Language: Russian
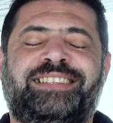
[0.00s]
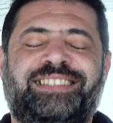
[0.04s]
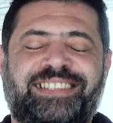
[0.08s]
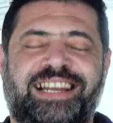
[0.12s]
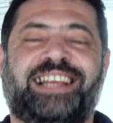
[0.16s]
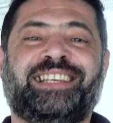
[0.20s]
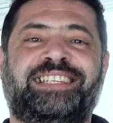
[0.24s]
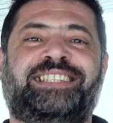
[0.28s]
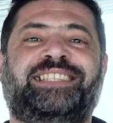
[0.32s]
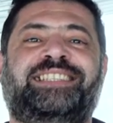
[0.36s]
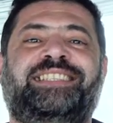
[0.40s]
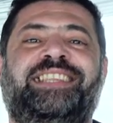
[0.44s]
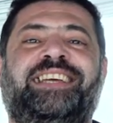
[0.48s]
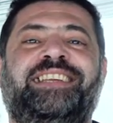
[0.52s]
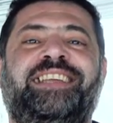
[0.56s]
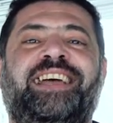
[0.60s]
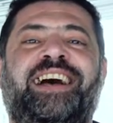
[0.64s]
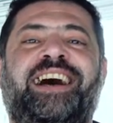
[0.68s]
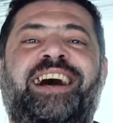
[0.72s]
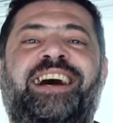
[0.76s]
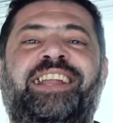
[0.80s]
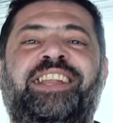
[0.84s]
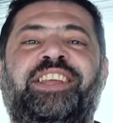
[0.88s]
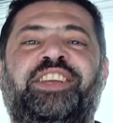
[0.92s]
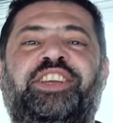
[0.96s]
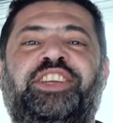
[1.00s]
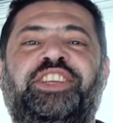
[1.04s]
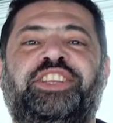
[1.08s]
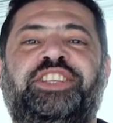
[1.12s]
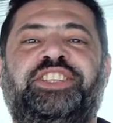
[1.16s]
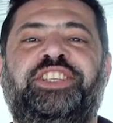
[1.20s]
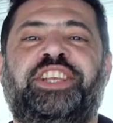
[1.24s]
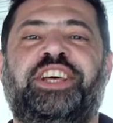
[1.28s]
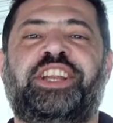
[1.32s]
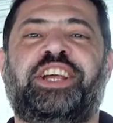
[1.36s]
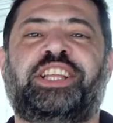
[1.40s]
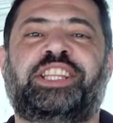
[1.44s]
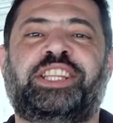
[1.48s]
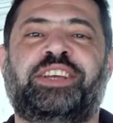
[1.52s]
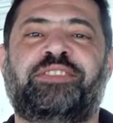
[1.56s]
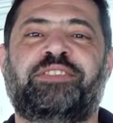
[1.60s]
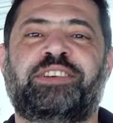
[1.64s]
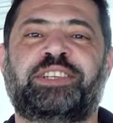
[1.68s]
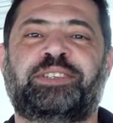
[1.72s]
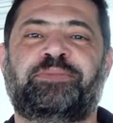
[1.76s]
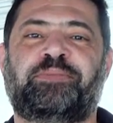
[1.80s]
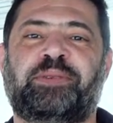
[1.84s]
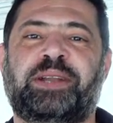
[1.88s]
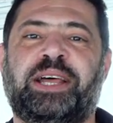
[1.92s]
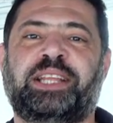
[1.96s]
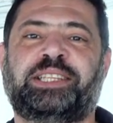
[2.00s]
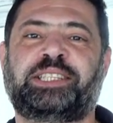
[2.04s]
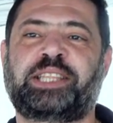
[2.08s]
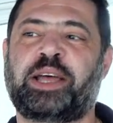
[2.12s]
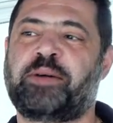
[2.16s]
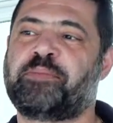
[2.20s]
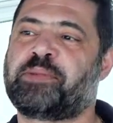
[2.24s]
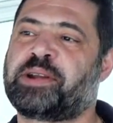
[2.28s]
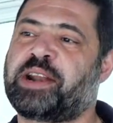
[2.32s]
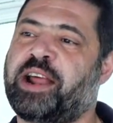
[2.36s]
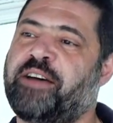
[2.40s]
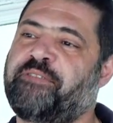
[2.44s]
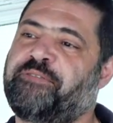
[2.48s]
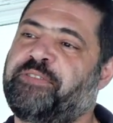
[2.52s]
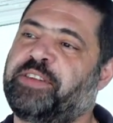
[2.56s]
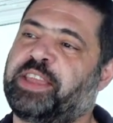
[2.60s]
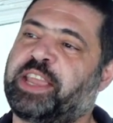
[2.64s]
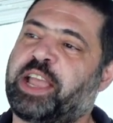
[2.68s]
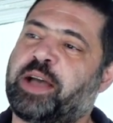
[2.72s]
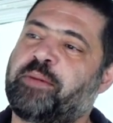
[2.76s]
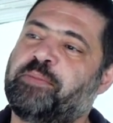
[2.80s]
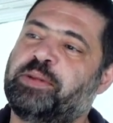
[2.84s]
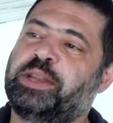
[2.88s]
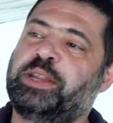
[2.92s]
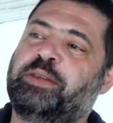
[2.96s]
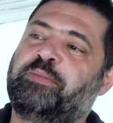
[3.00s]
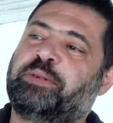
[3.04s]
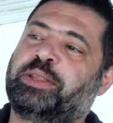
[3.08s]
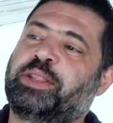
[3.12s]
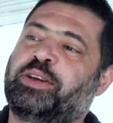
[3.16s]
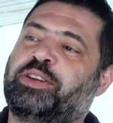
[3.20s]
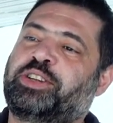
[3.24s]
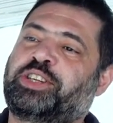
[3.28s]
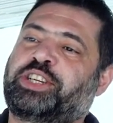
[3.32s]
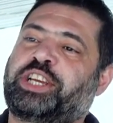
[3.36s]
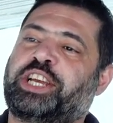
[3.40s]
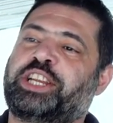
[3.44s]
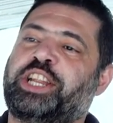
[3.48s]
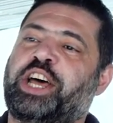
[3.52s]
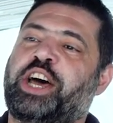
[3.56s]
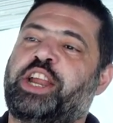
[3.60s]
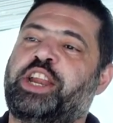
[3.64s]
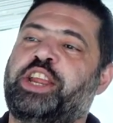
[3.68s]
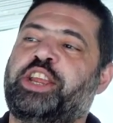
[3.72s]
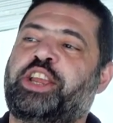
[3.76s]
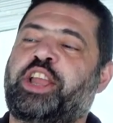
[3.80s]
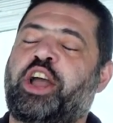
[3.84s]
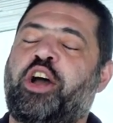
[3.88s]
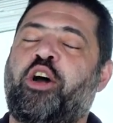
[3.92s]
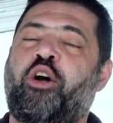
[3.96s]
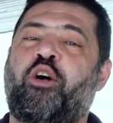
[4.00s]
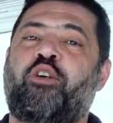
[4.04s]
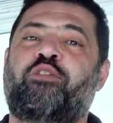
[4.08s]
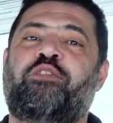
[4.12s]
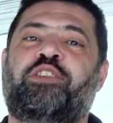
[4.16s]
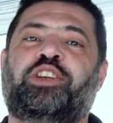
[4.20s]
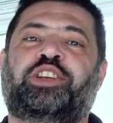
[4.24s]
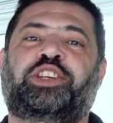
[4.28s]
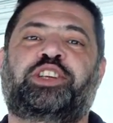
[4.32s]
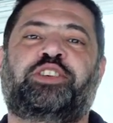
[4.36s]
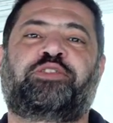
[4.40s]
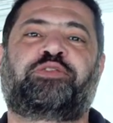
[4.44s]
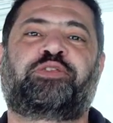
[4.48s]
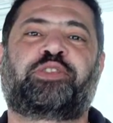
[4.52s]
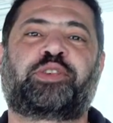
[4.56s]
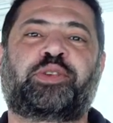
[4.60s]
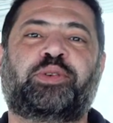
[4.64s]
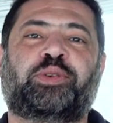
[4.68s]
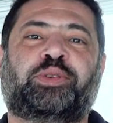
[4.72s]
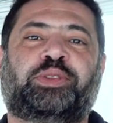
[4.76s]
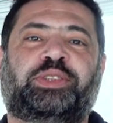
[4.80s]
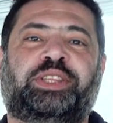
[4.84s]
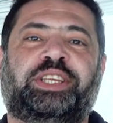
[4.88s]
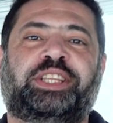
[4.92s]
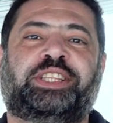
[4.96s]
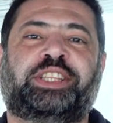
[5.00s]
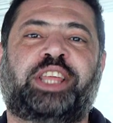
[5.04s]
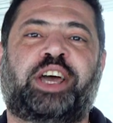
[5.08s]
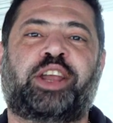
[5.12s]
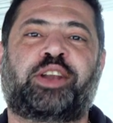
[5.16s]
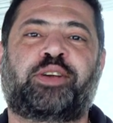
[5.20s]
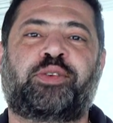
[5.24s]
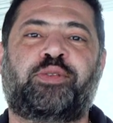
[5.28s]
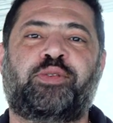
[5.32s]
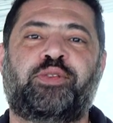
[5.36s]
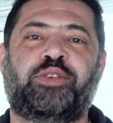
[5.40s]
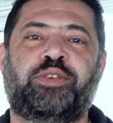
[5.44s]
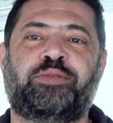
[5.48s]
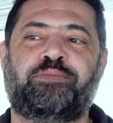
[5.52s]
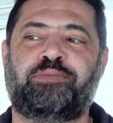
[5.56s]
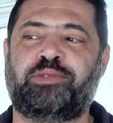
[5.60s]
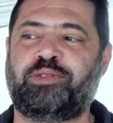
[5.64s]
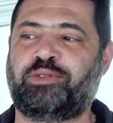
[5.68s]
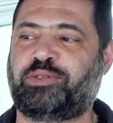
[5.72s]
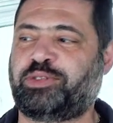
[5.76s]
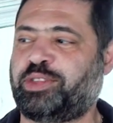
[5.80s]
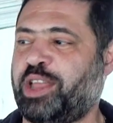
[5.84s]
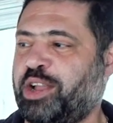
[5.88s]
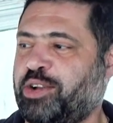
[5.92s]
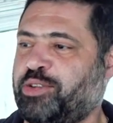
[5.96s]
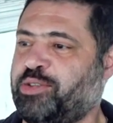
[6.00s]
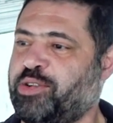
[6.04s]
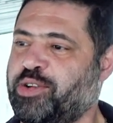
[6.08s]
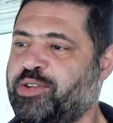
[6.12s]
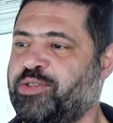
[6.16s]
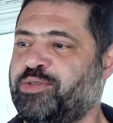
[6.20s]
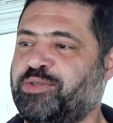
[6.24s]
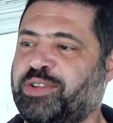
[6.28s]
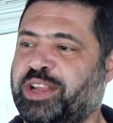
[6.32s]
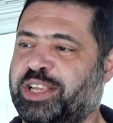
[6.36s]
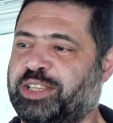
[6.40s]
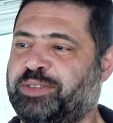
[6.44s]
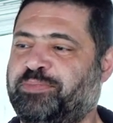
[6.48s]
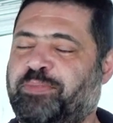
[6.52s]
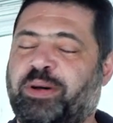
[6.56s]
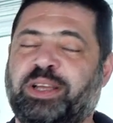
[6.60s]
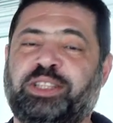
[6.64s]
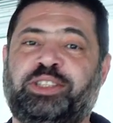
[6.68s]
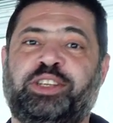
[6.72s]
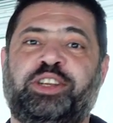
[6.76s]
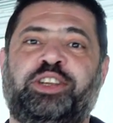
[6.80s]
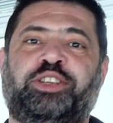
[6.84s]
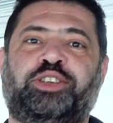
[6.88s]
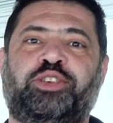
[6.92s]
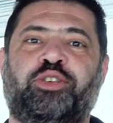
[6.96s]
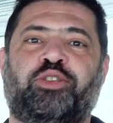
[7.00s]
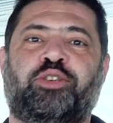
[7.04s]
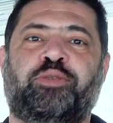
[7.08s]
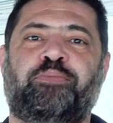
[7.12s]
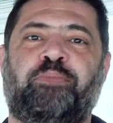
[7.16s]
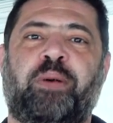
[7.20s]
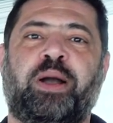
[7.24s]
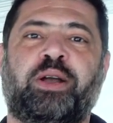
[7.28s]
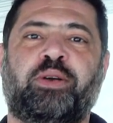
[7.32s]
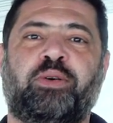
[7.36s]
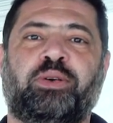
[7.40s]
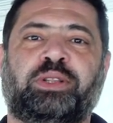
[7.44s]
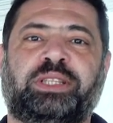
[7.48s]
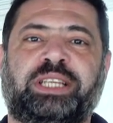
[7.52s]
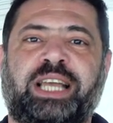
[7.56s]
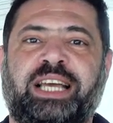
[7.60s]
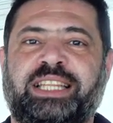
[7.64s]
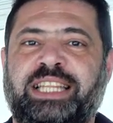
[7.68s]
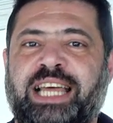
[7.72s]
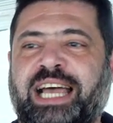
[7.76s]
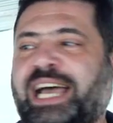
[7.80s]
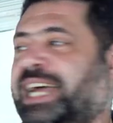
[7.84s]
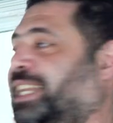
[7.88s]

Здравствуйте, Алик из Саратова с братом Рафиком. Немножко на рынке овощи, фрукты торгуем. Ну, такой у нас бодрячок погодка, да,